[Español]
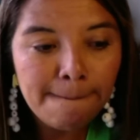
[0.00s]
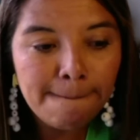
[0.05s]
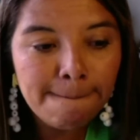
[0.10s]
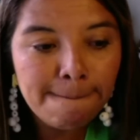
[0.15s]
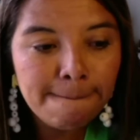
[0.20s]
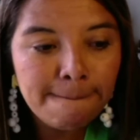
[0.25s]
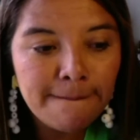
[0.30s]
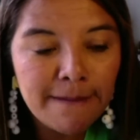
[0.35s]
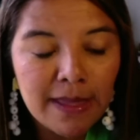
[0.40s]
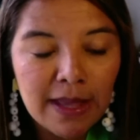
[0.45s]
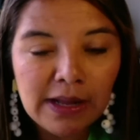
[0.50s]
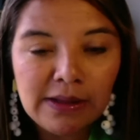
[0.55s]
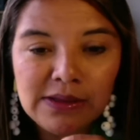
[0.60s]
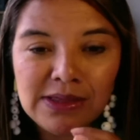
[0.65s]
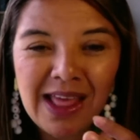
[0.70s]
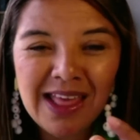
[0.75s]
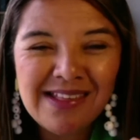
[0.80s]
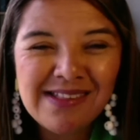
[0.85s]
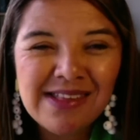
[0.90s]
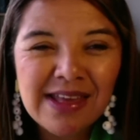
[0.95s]
Mm,
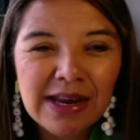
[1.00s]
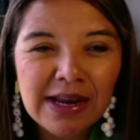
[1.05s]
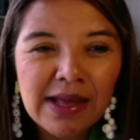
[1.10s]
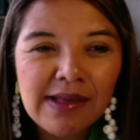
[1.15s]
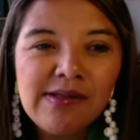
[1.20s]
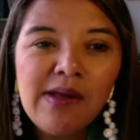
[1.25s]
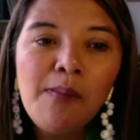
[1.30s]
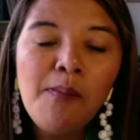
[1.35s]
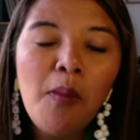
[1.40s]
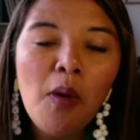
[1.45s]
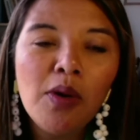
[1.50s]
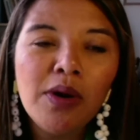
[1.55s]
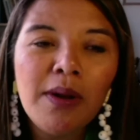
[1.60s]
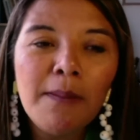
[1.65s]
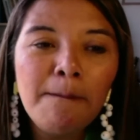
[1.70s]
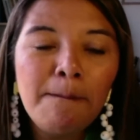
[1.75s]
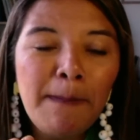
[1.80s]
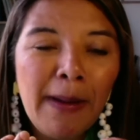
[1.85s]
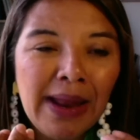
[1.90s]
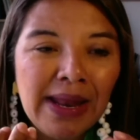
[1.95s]
decir que se
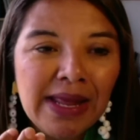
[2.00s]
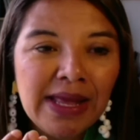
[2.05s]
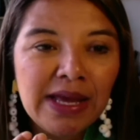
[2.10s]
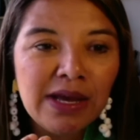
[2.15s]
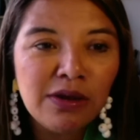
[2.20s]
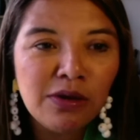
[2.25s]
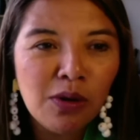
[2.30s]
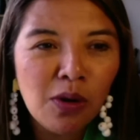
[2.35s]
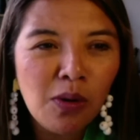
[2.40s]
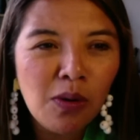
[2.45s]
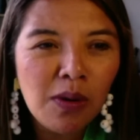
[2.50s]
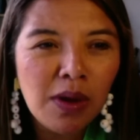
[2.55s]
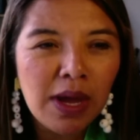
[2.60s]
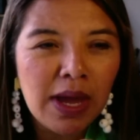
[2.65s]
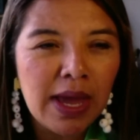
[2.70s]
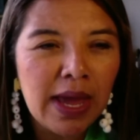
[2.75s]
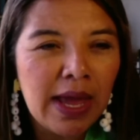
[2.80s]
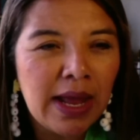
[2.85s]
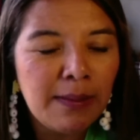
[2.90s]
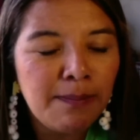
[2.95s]
pone en peligro
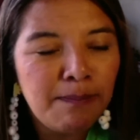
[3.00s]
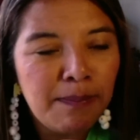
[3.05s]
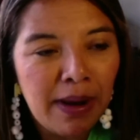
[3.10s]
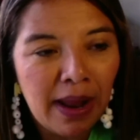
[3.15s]
el